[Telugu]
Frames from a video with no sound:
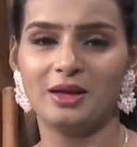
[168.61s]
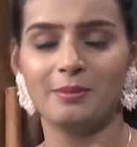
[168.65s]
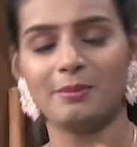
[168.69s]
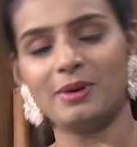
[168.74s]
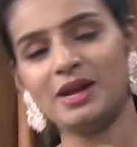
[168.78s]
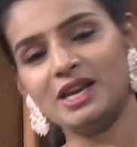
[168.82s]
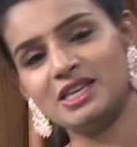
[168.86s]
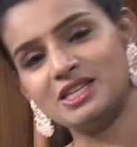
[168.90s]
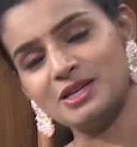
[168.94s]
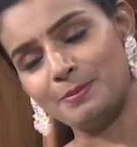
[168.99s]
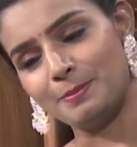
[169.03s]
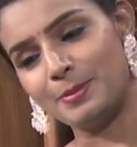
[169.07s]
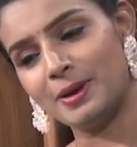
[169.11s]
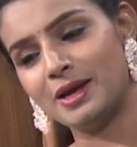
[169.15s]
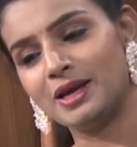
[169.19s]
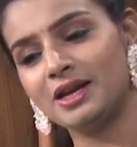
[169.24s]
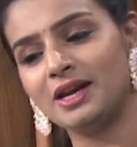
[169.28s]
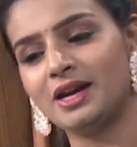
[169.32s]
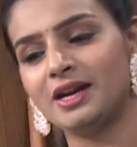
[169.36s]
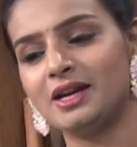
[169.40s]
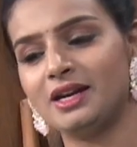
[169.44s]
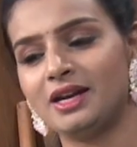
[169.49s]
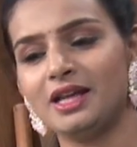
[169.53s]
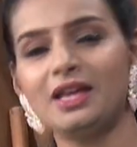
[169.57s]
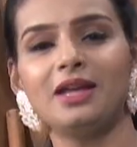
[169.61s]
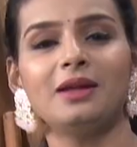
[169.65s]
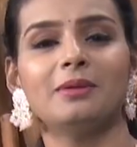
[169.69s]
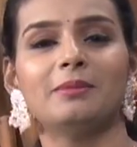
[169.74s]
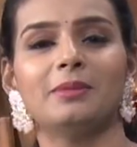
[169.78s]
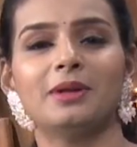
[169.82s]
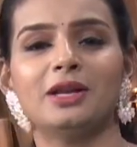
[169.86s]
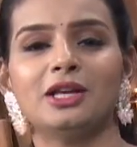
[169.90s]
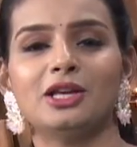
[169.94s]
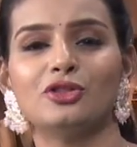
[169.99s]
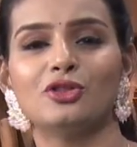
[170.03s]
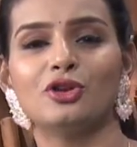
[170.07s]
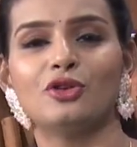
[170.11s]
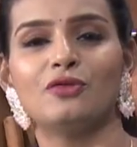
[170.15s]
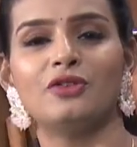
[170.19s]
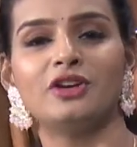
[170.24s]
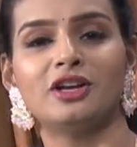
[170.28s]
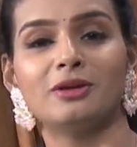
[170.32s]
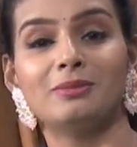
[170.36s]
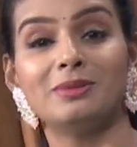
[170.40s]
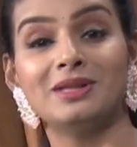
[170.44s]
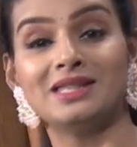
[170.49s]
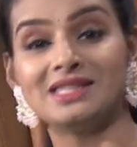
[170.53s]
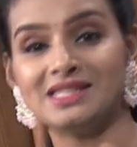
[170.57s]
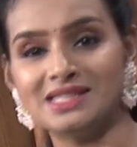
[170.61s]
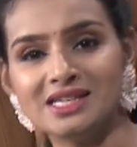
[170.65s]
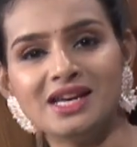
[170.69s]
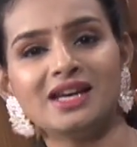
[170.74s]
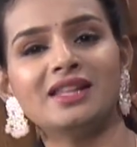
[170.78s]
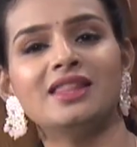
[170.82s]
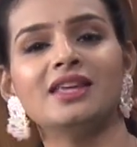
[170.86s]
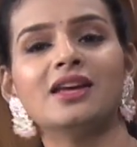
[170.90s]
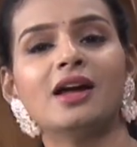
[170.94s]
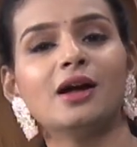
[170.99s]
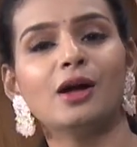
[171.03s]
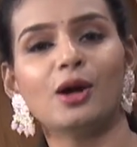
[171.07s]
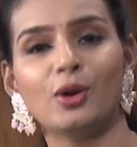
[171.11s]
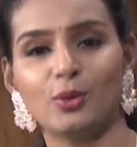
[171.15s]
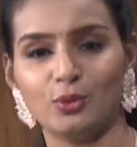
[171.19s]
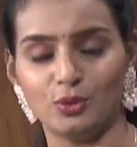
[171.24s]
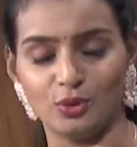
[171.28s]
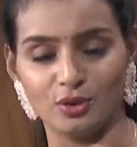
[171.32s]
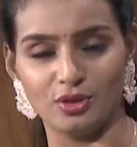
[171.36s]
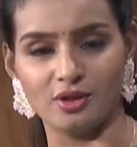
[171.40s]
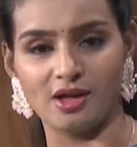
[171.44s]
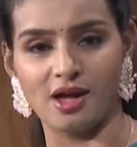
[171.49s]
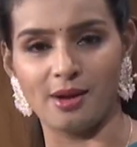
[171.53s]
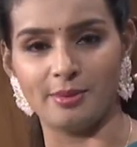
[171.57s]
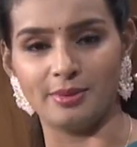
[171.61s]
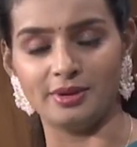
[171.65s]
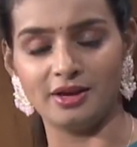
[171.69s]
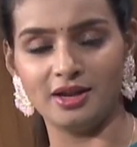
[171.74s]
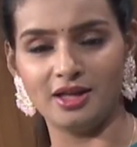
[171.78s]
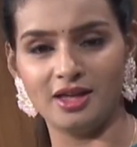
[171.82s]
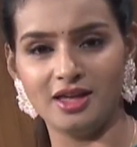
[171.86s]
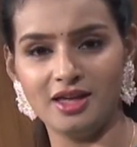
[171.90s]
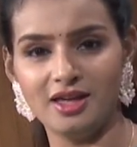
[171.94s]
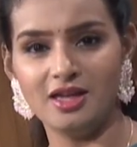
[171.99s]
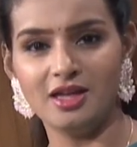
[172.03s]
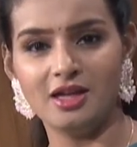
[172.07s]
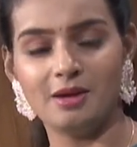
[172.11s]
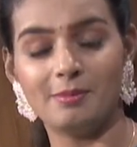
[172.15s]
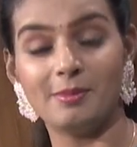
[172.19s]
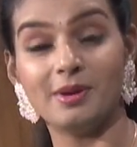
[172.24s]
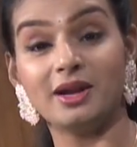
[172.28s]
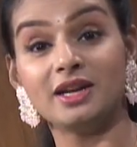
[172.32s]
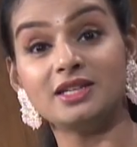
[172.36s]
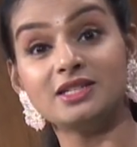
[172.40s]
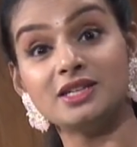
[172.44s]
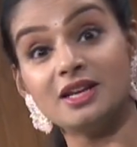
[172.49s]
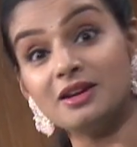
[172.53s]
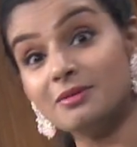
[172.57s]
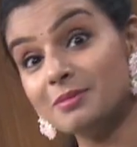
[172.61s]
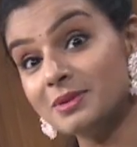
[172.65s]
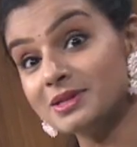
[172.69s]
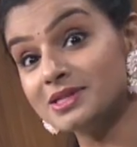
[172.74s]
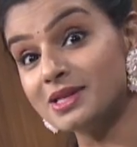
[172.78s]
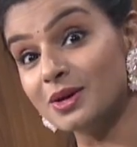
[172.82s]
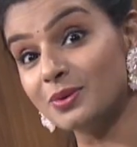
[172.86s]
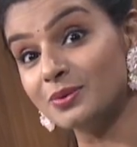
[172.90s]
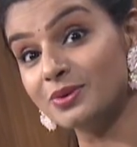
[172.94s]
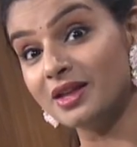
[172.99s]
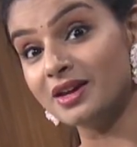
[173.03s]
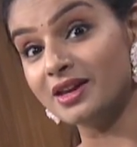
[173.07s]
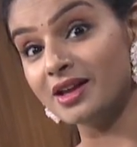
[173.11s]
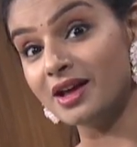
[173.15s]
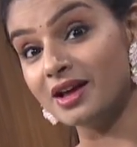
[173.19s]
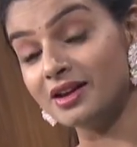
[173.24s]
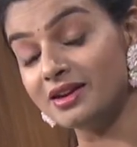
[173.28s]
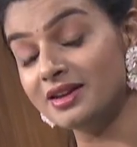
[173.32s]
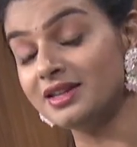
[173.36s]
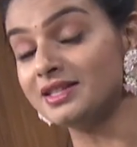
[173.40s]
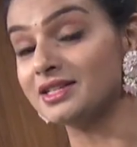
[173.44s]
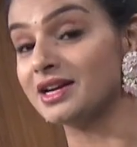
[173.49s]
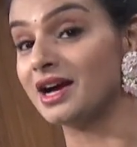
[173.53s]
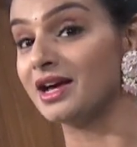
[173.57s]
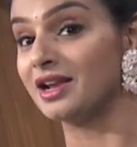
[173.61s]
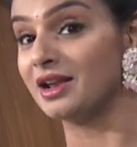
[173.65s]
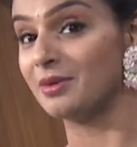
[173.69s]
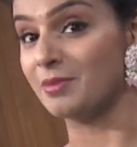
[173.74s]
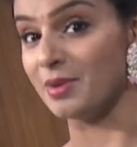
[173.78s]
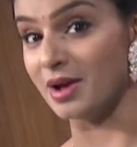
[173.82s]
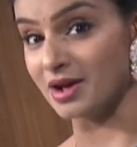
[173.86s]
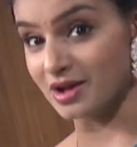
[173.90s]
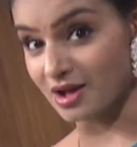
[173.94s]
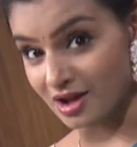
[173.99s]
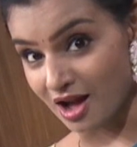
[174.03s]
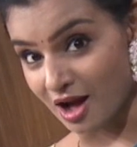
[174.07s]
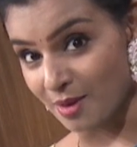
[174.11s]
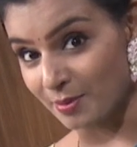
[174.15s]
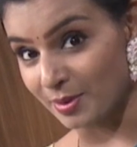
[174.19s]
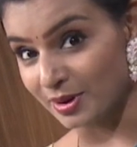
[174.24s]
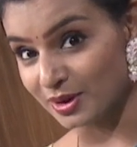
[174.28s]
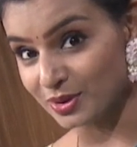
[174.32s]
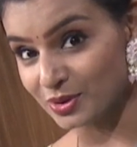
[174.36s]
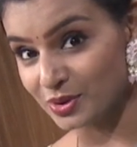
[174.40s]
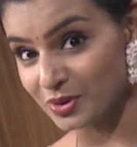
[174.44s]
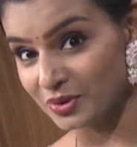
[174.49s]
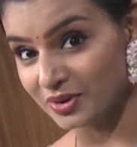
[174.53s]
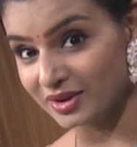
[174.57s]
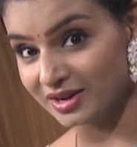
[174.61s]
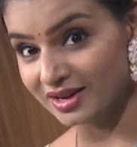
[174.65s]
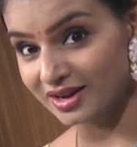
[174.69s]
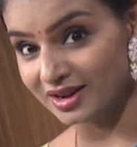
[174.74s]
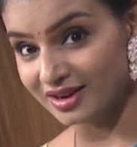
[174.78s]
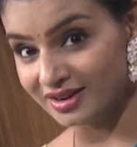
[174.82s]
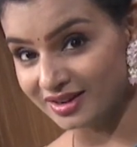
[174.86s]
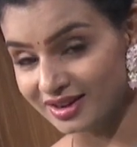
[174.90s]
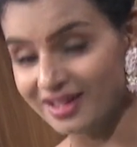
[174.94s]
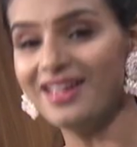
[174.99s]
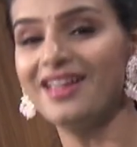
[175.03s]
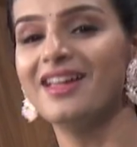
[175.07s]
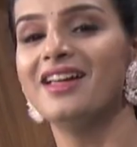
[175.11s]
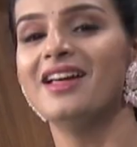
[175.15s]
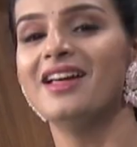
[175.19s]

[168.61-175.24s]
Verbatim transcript: మరి చెప్పాలి అంటే మనకి ఇందులో విటమిన్ సి అధికంగా ఉంటుంది కాబట్టి మన చర్మ సౌందర్యాన్ని చాలా బాగా కాపాడుకోవాలి అంటే